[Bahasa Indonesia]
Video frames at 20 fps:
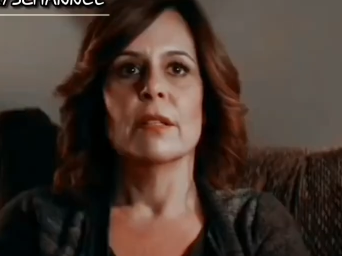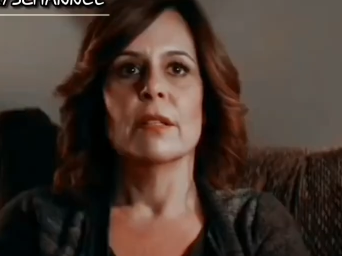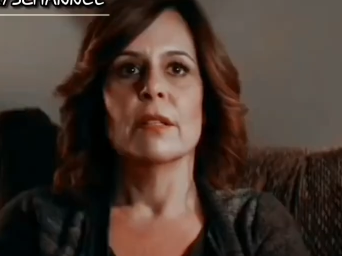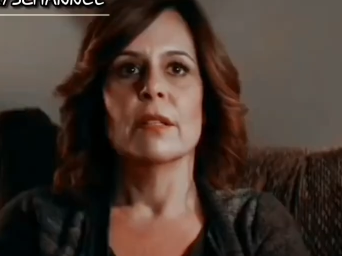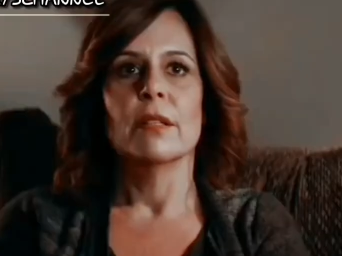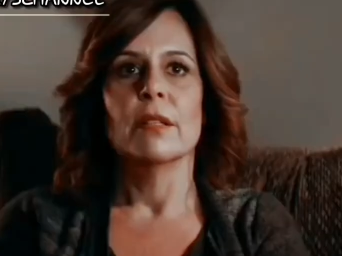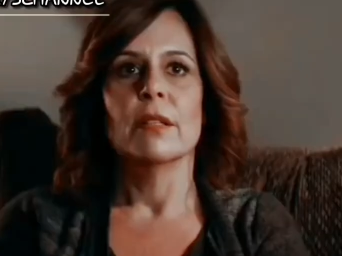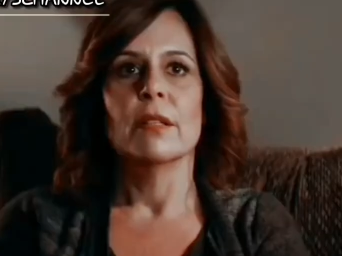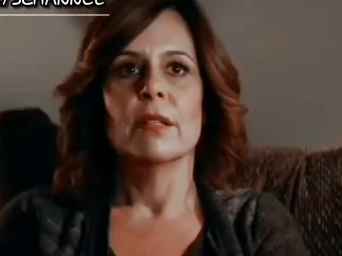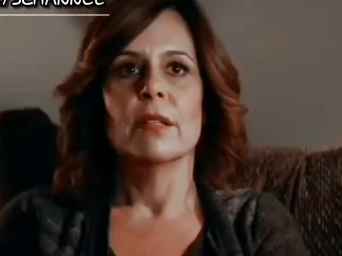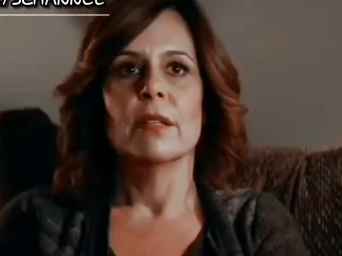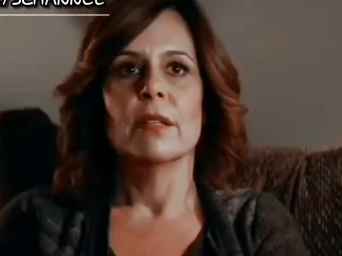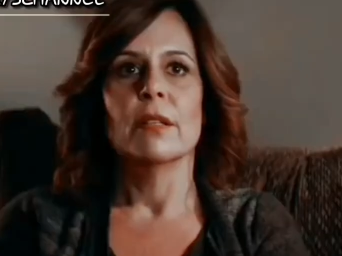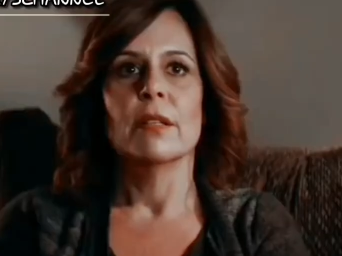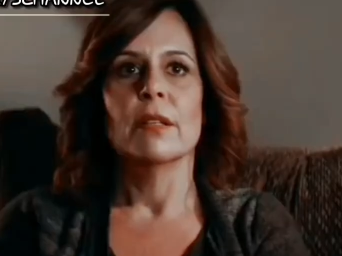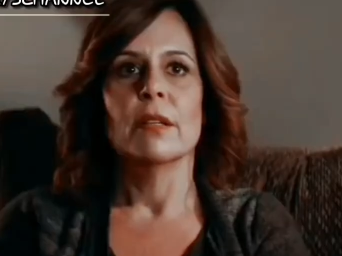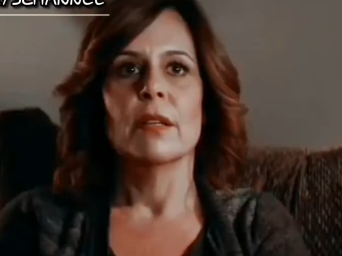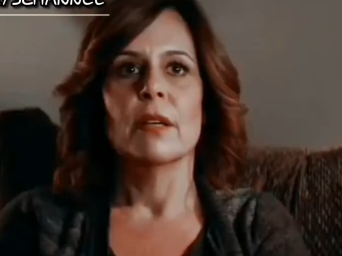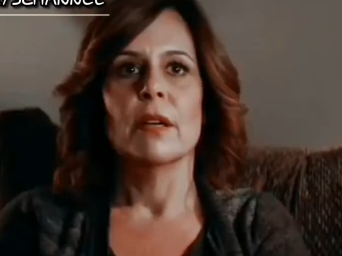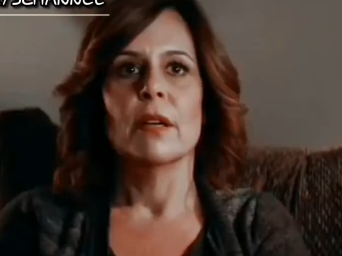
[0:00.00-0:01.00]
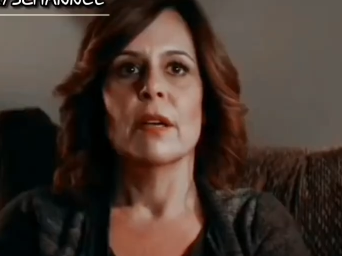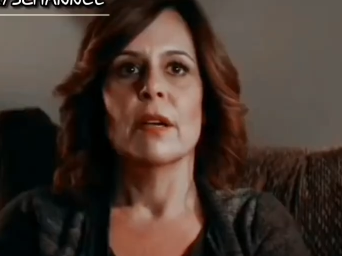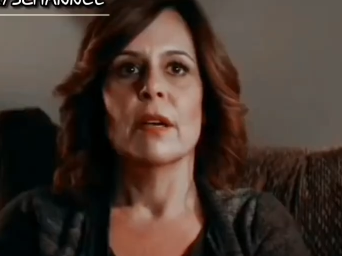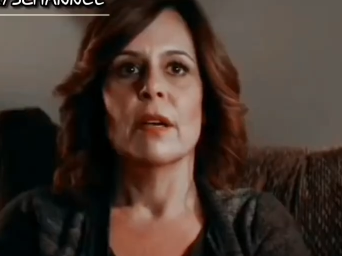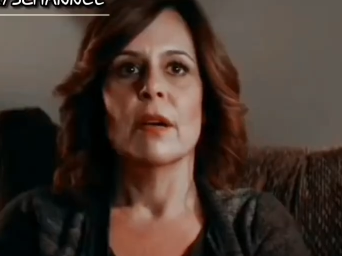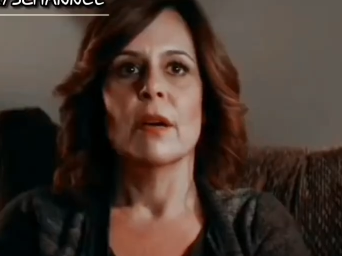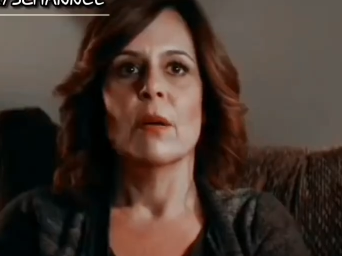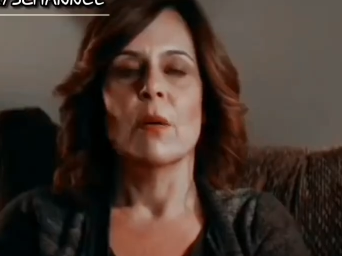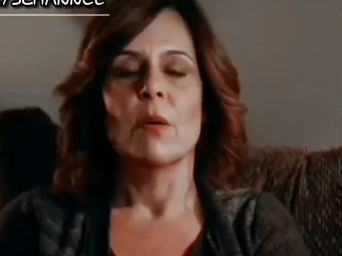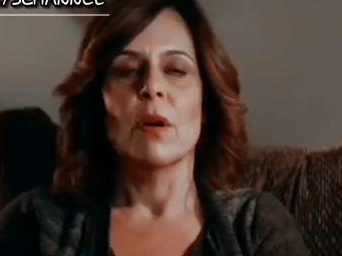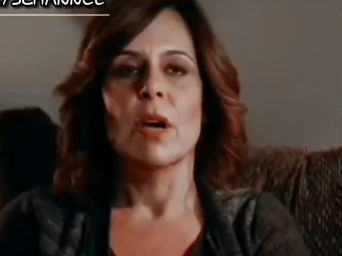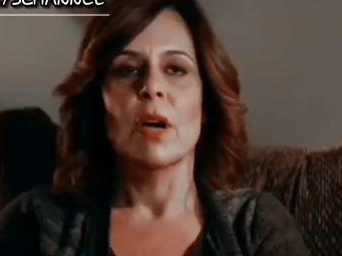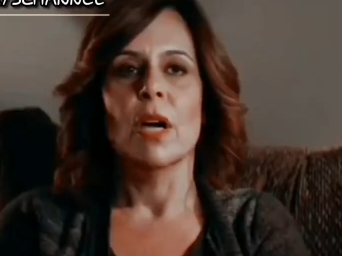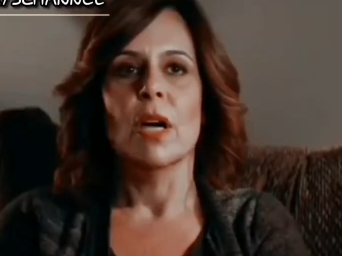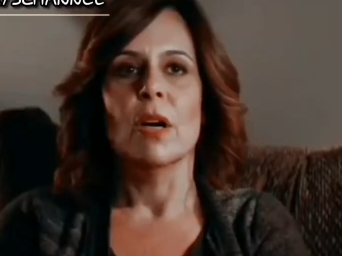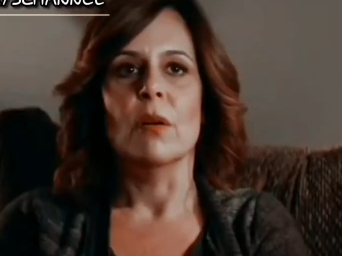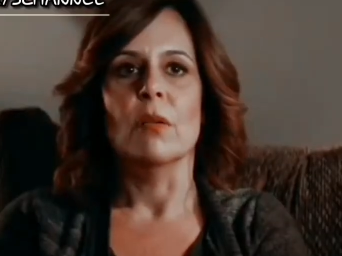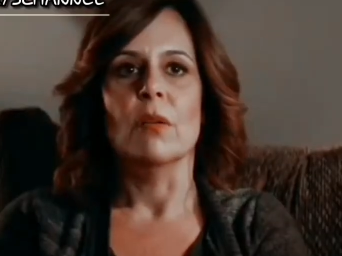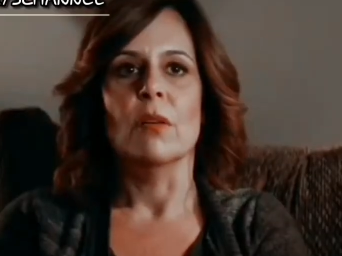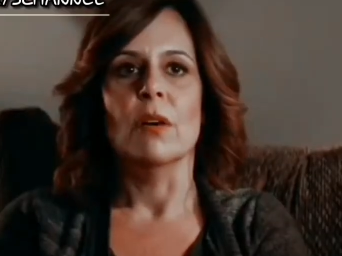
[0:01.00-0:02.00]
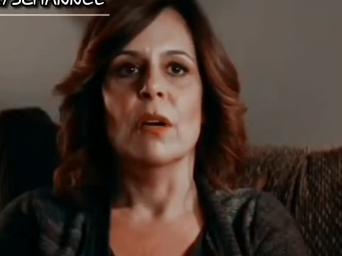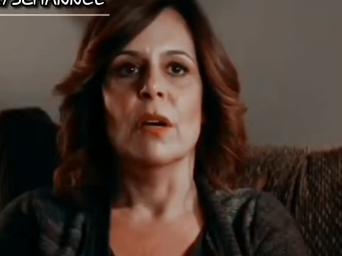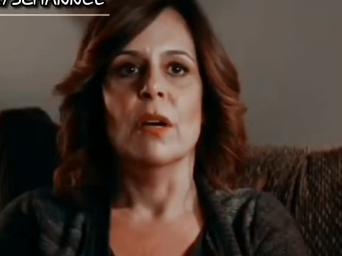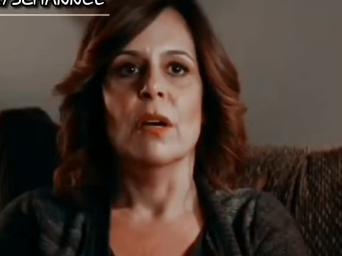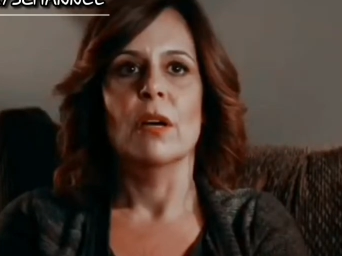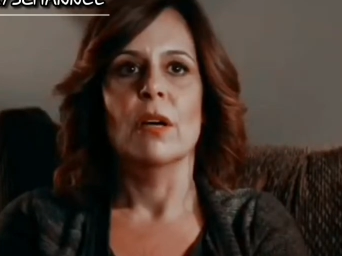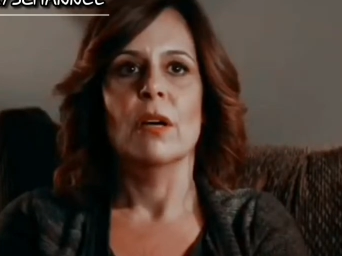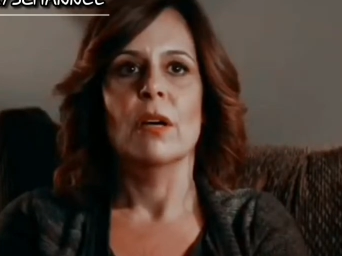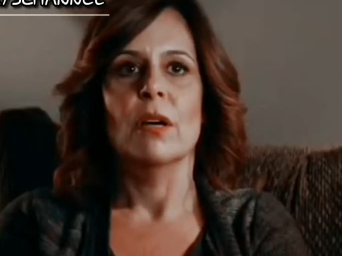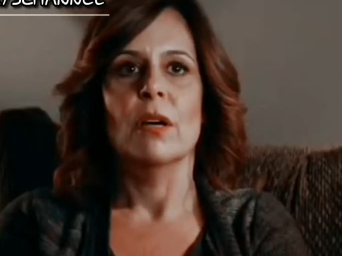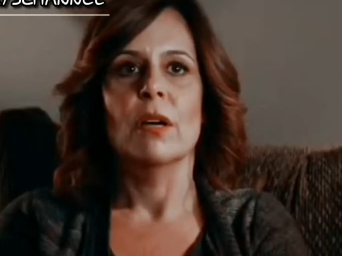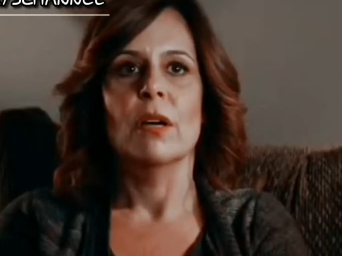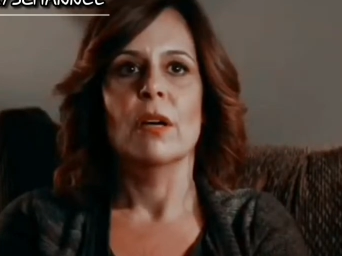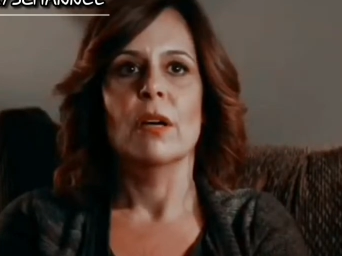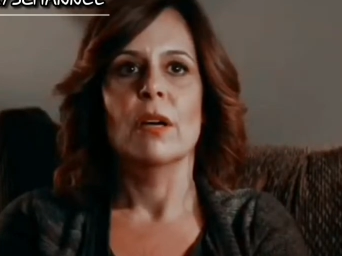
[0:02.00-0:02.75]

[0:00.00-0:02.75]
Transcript: tadi. Dikatakan kalau Julia terakhir